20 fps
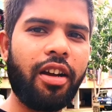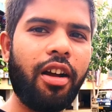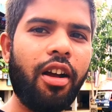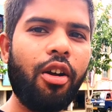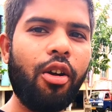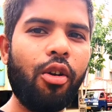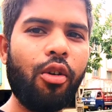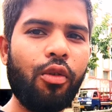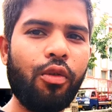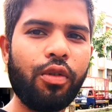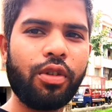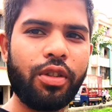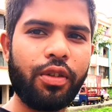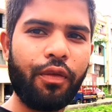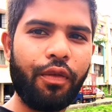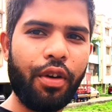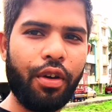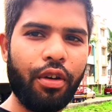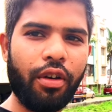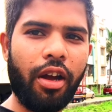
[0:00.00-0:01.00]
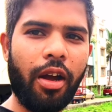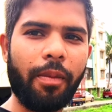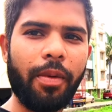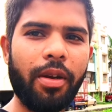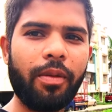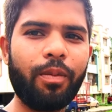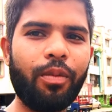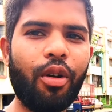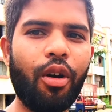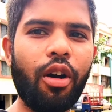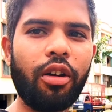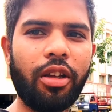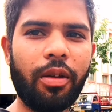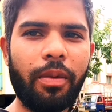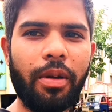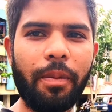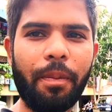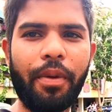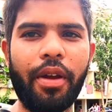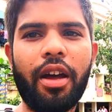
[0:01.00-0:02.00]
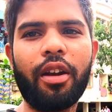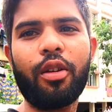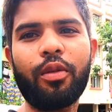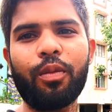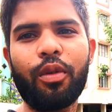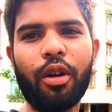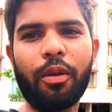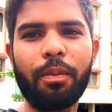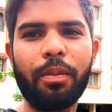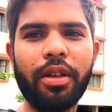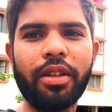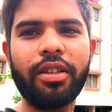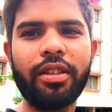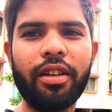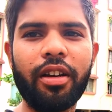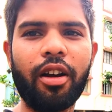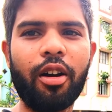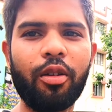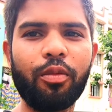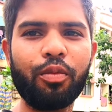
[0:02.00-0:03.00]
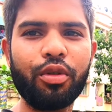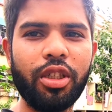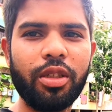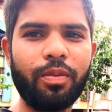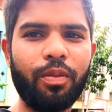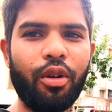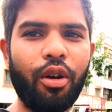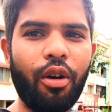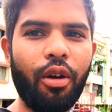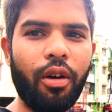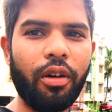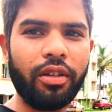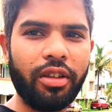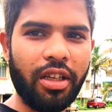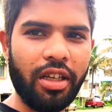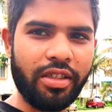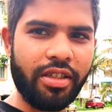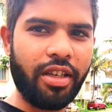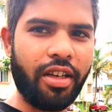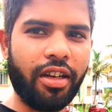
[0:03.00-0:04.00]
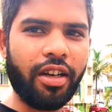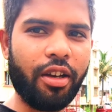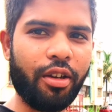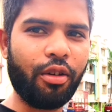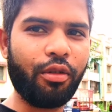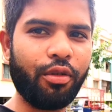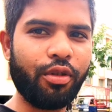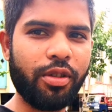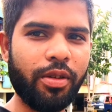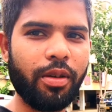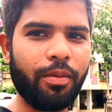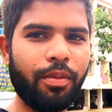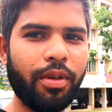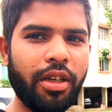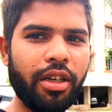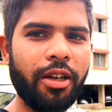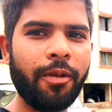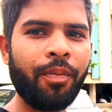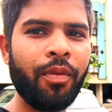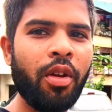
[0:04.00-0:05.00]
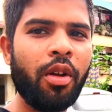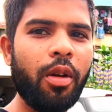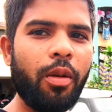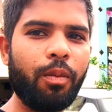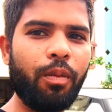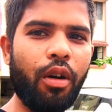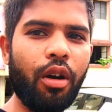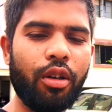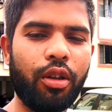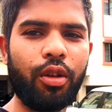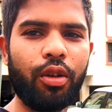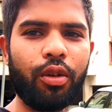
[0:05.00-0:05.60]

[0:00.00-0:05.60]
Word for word: था उस वीडियो को आपने बहुत अपना प्यार और मोहब्बत दिया और मुझे बहुत ही अच्छा लगा क्योंकि उसमें बहुत